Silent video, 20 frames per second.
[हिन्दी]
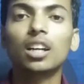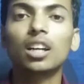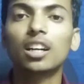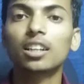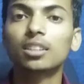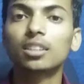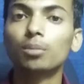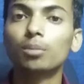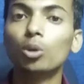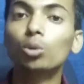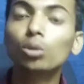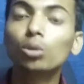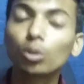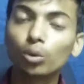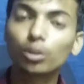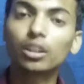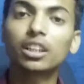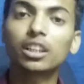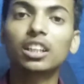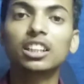अगर बहुत
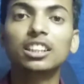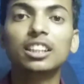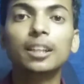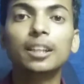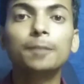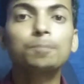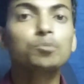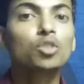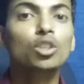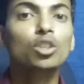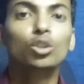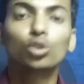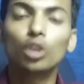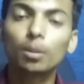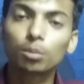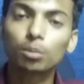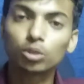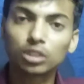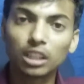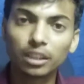लोगों ने खरीदे तो
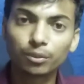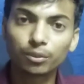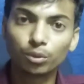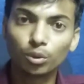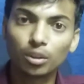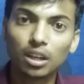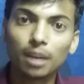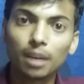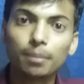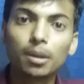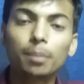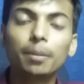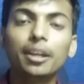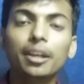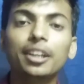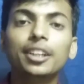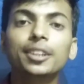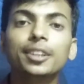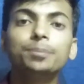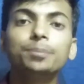आपको शायद फ़ोन ना मिल
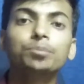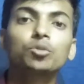पाए